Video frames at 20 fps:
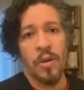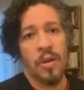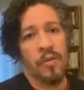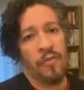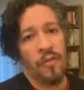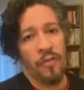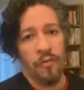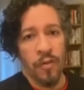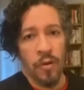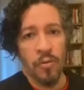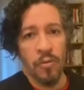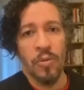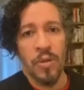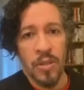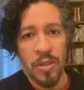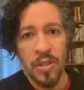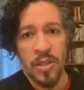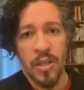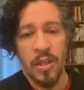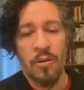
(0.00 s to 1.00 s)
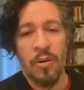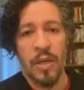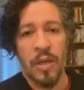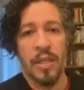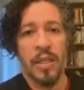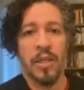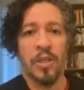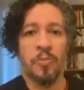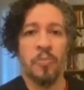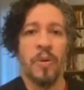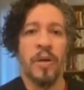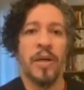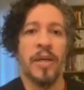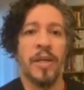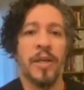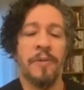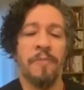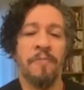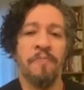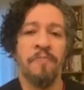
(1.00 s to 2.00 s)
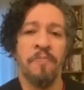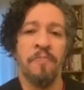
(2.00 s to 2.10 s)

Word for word: que viveu no exílio aqui na Espanha.